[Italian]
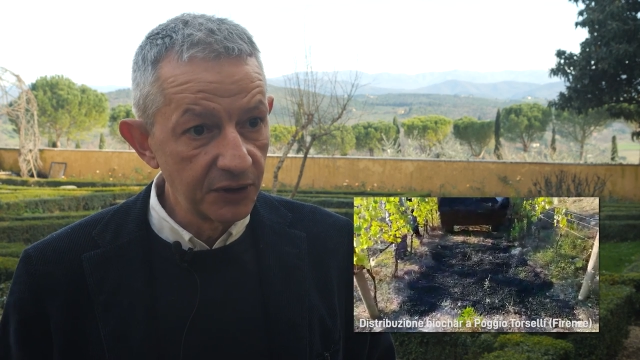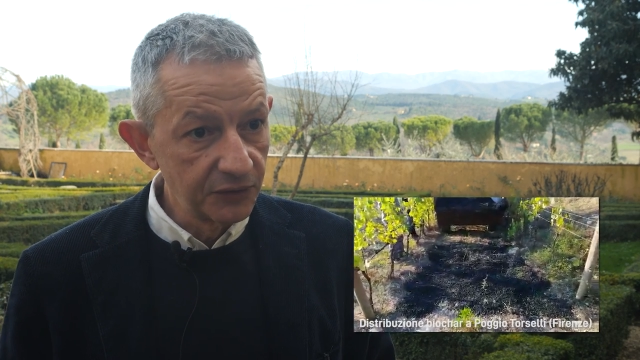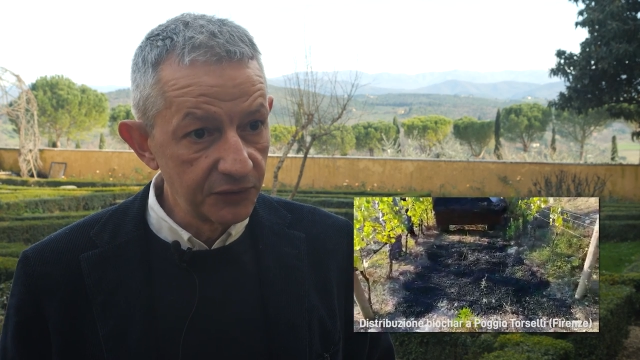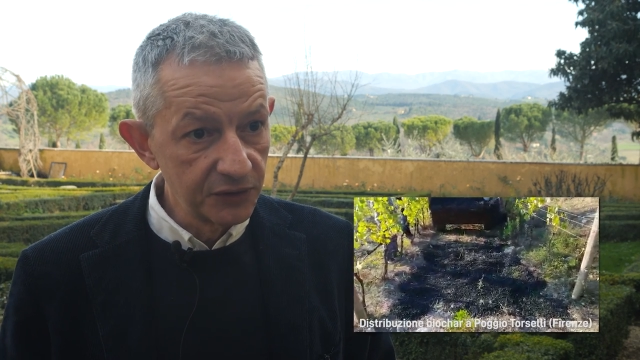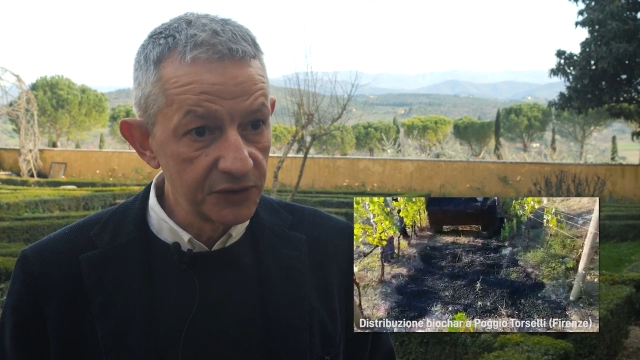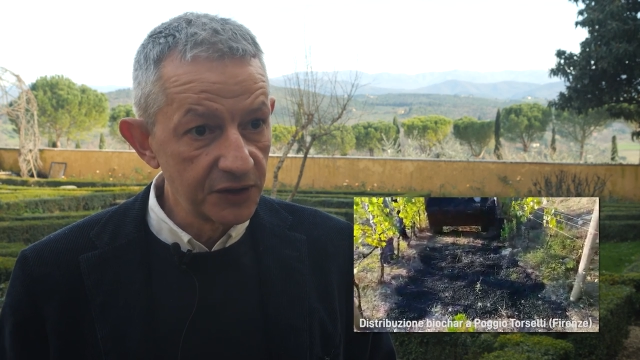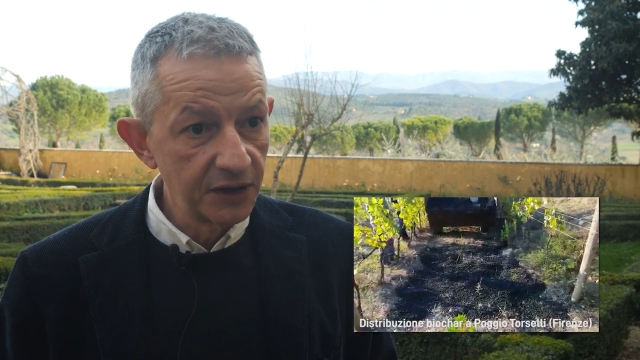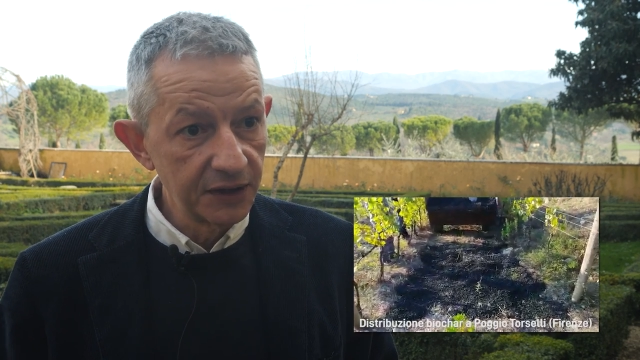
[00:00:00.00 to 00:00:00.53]
la
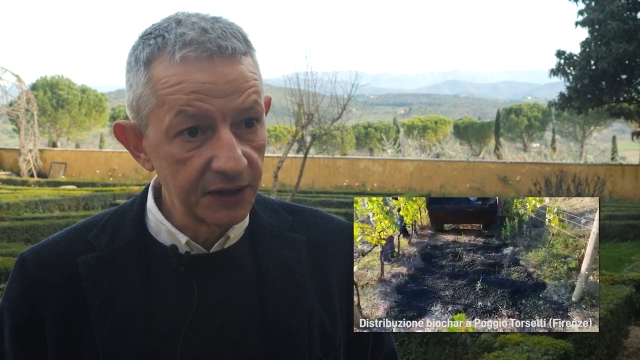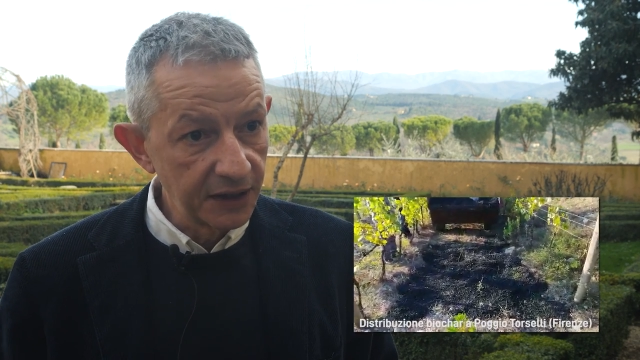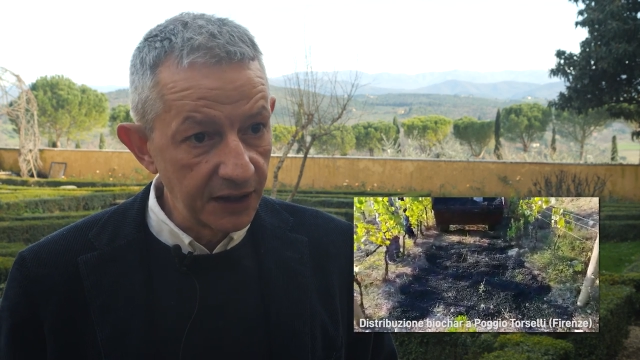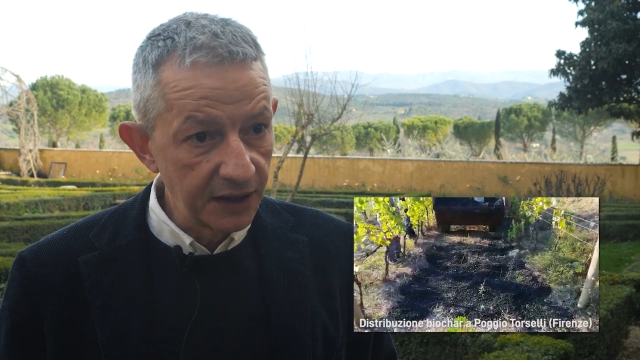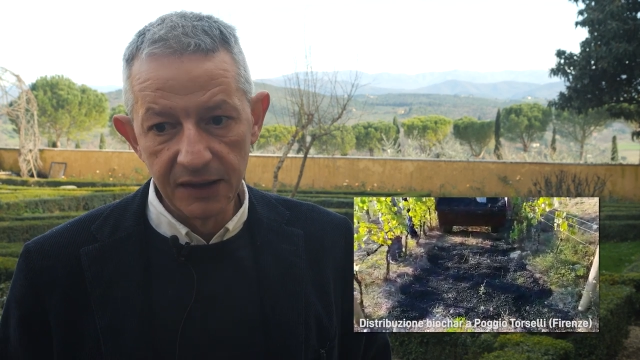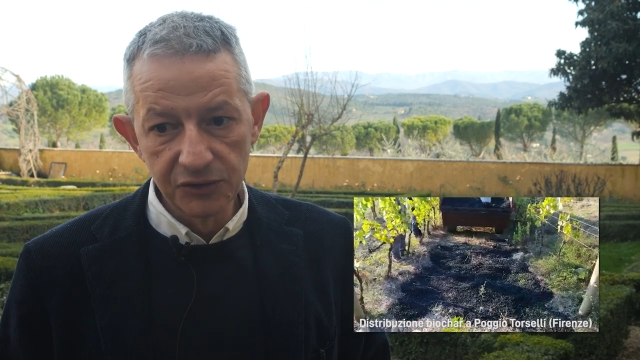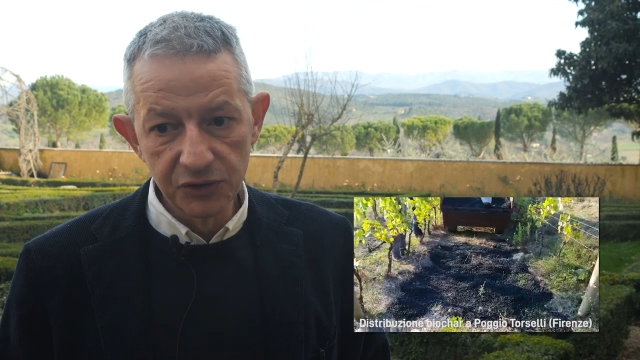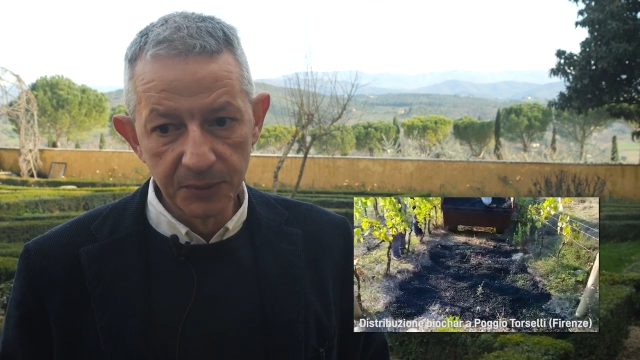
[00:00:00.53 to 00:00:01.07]
funzionalità
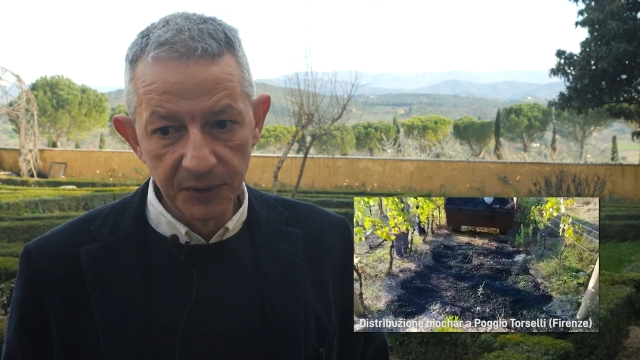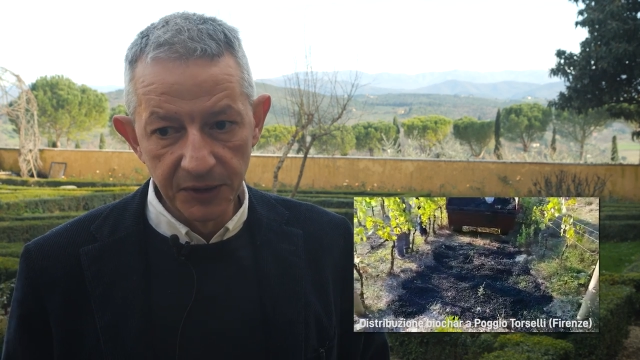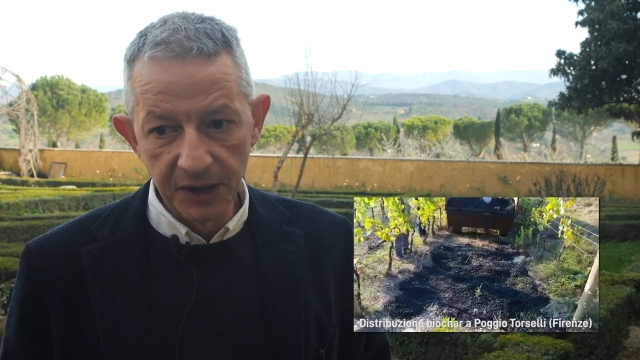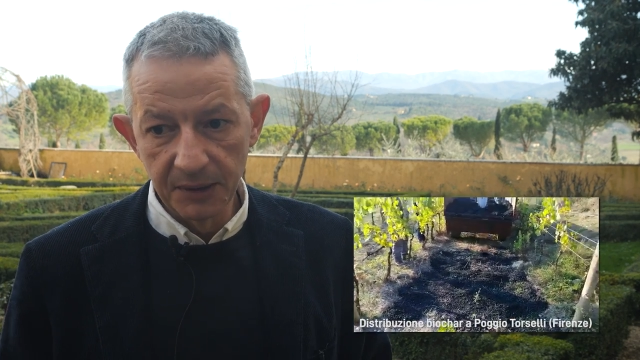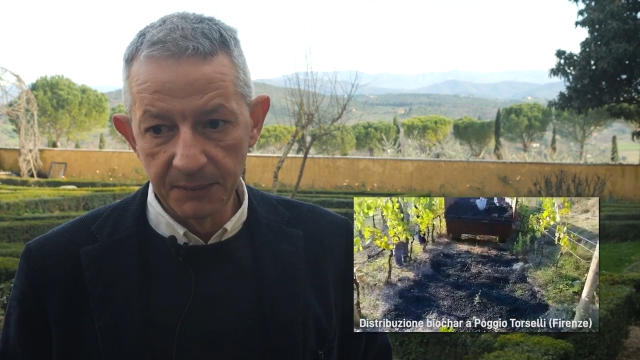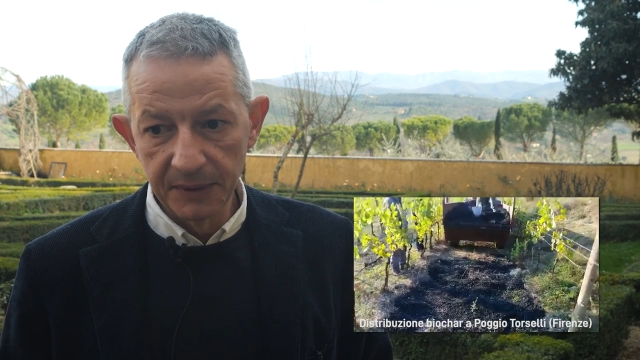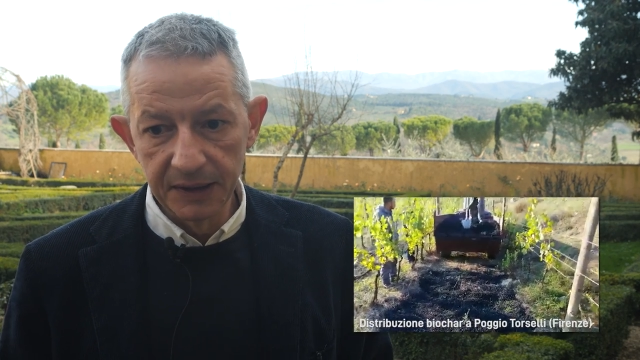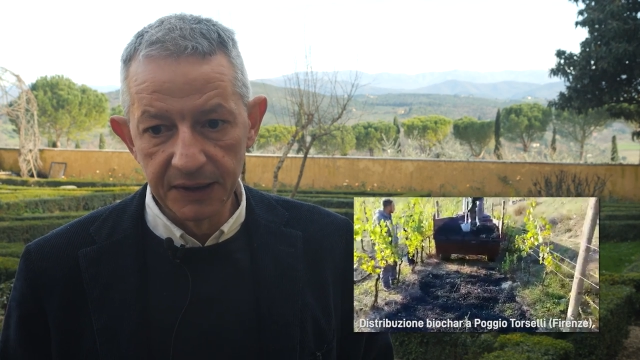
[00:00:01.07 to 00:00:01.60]
e il suo potere
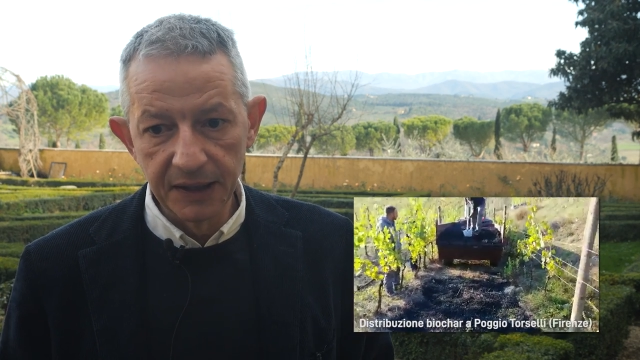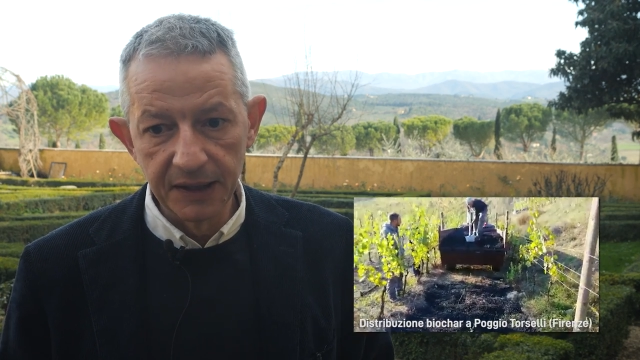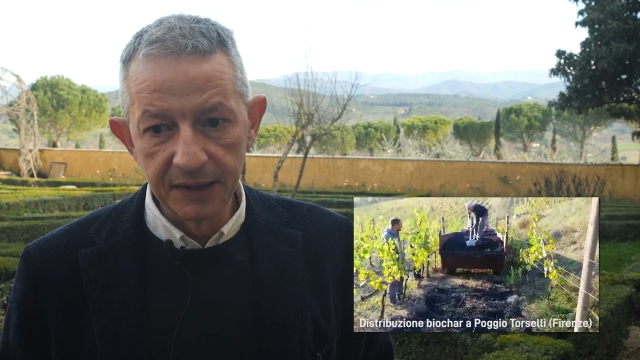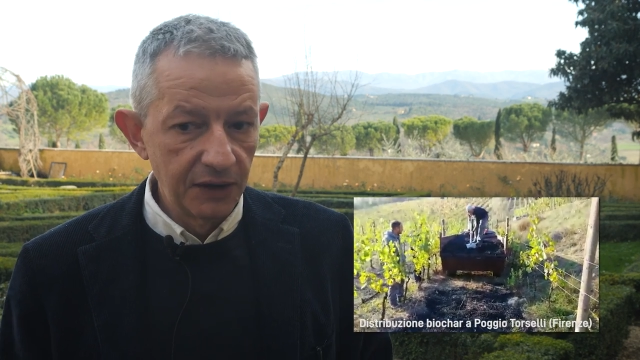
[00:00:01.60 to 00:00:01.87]
ammendante.